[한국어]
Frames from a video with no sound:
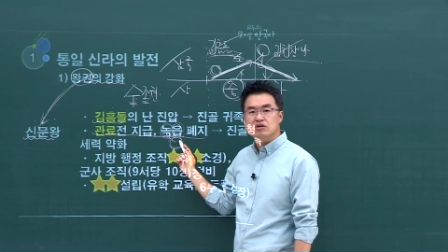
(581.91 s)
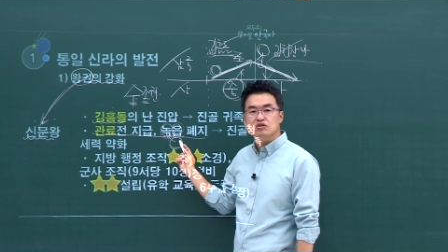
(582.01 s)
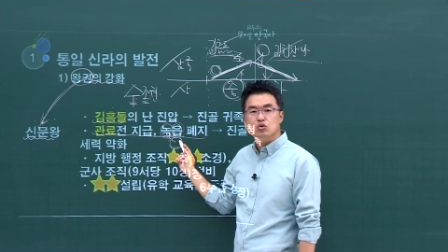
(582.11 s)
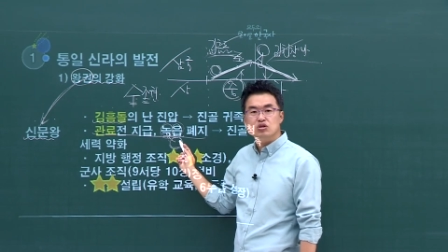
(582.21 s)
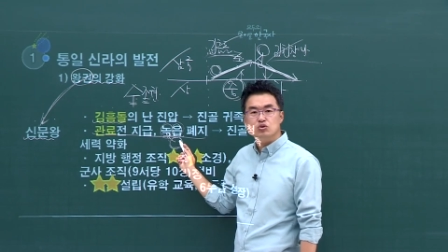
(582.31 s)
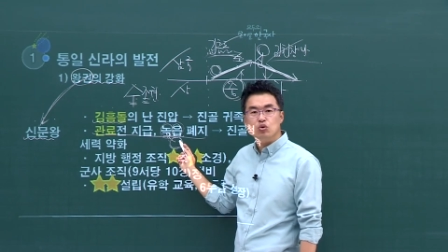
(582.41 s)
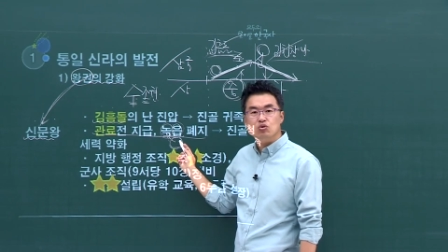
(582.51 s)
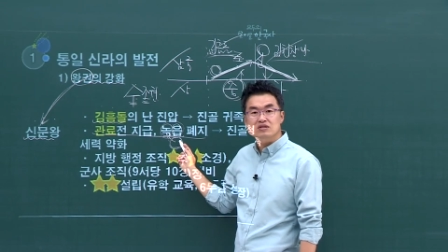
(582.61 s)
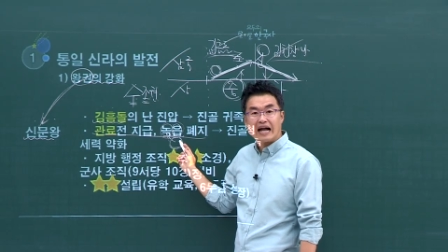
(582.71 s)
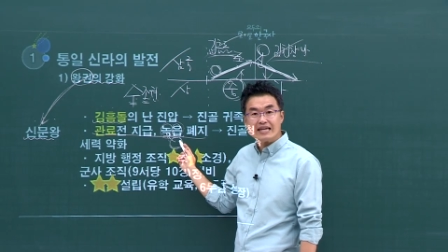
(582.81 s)
그 토지
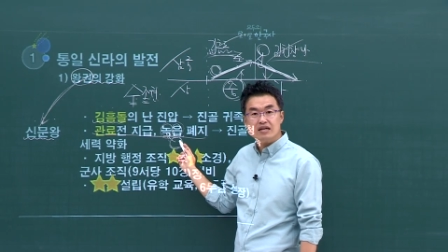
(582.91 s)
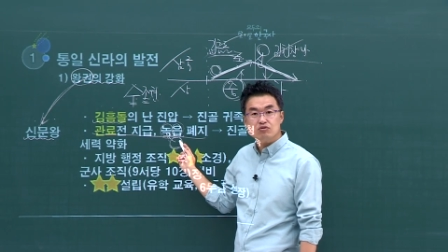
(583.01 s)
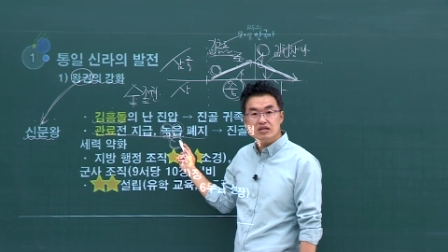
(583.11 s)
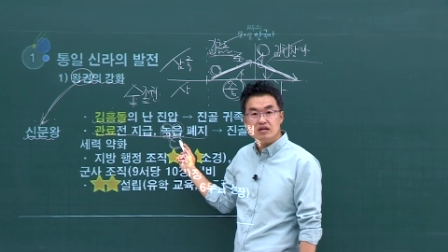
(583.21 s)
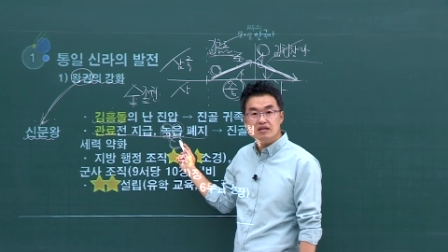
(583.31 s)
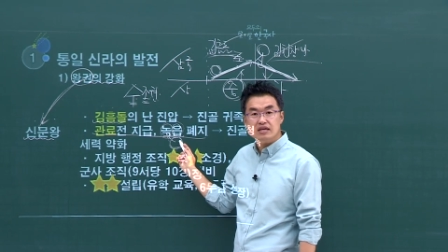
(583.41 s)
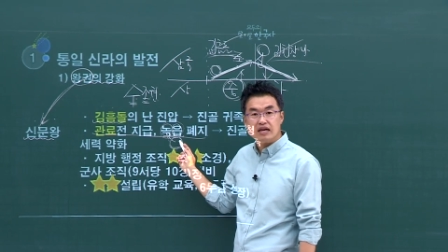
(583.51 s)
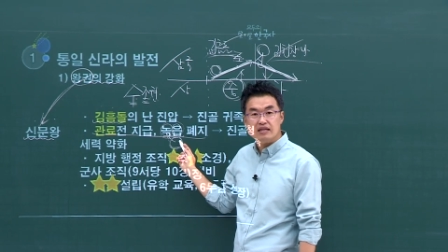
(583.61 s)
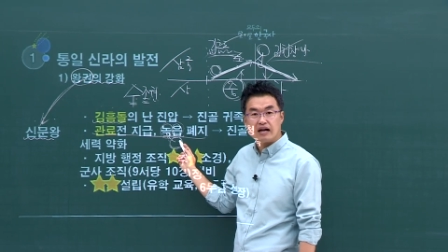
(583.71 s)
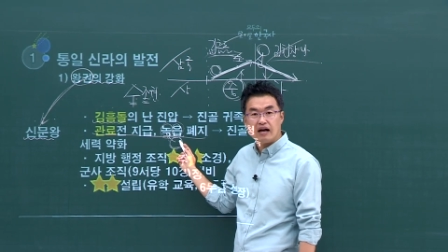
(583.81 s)
소유권은 아니라고 내가
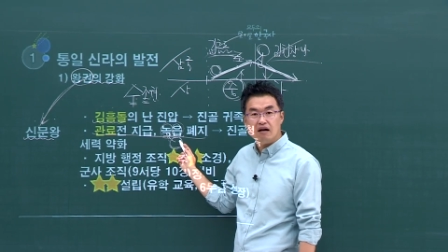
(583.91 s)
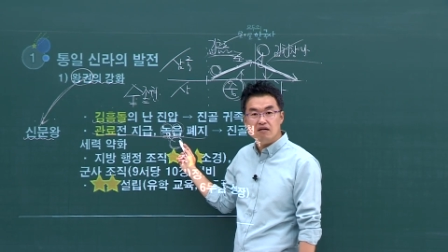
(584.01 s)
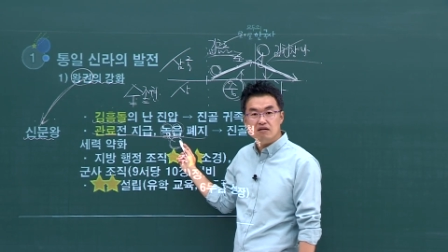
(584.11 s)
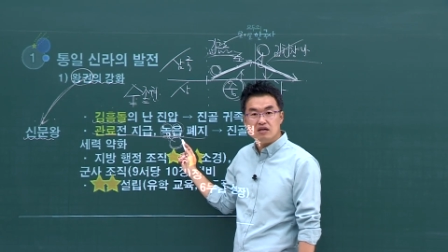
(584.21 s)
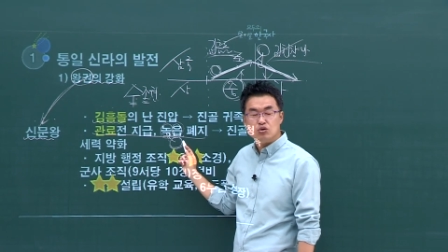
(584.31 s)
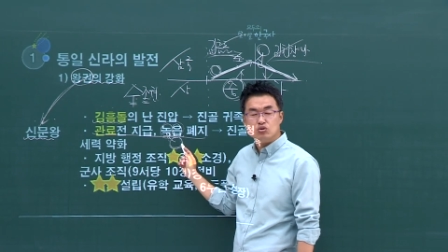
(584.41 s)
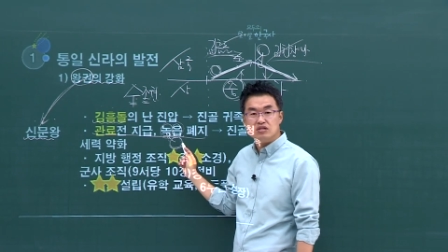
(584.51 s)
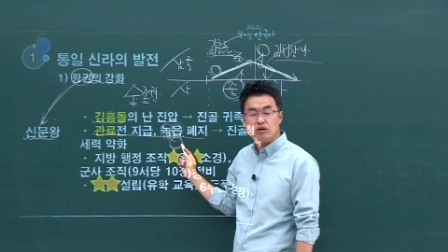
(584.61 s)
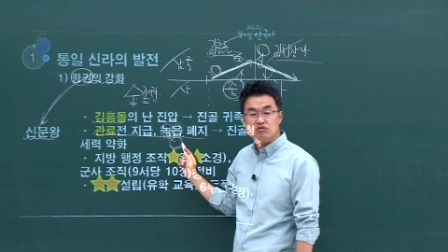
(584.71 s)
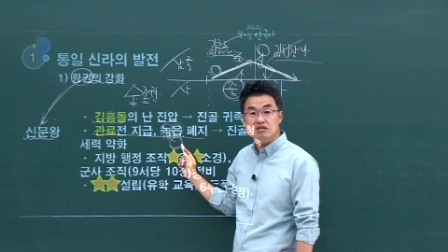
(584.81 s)
얘기했다. 이
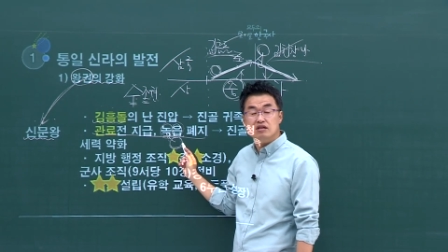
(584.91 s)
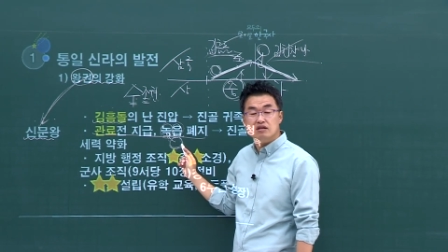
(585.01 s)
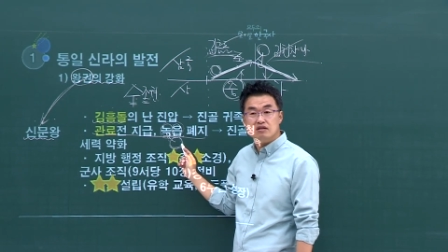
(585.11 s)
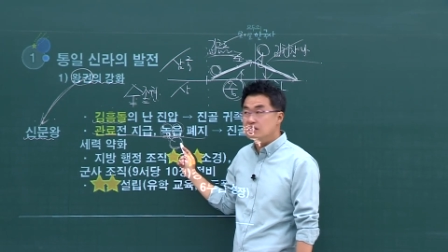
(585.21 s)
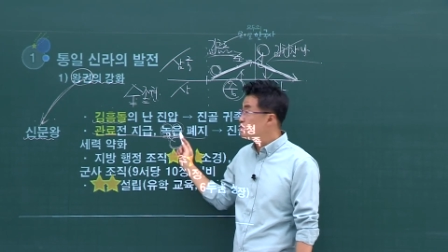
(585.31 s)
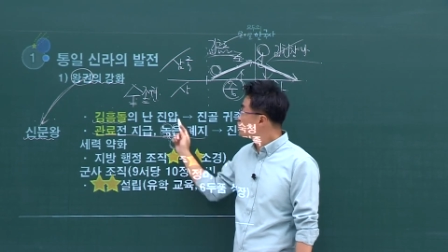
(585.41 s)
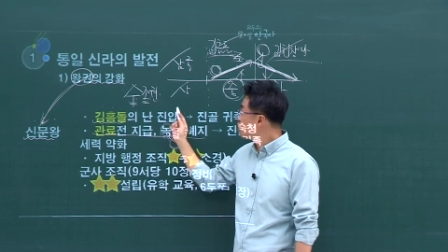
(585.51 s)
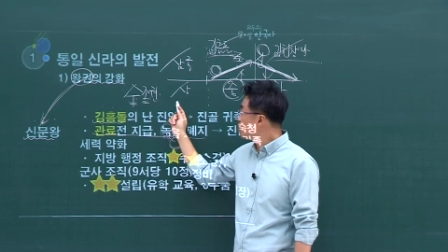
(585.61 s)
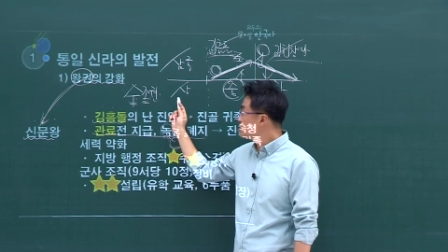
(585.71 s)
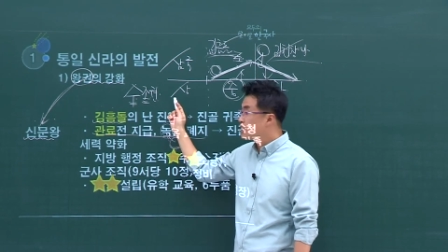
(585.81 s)
토지에서 나오는 이
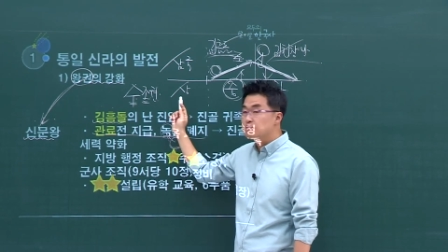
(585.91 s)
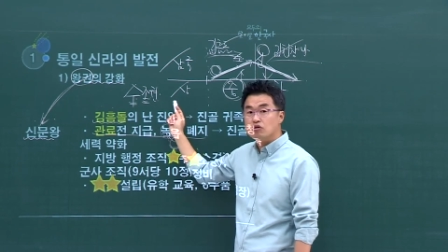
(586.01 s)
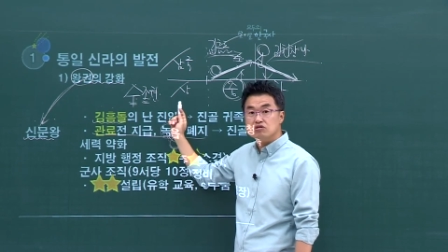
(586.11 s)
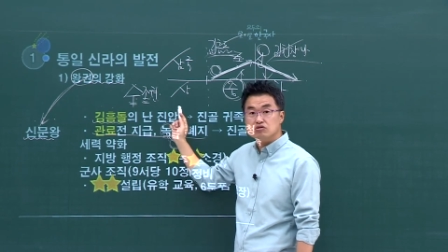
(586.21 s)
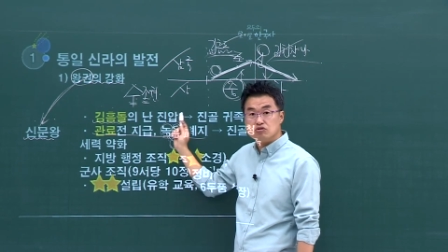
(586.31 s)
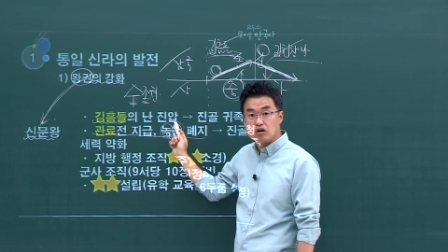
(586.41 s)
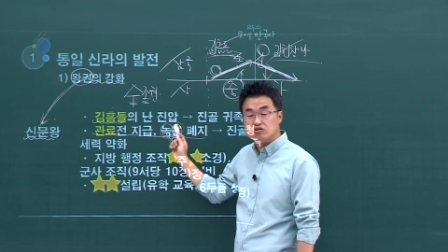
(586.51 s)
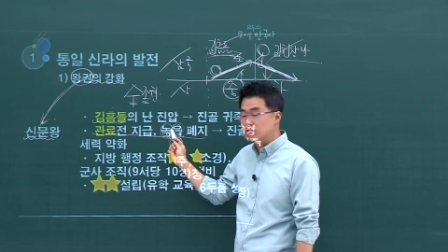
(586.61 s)
수조권, 세금을 가져,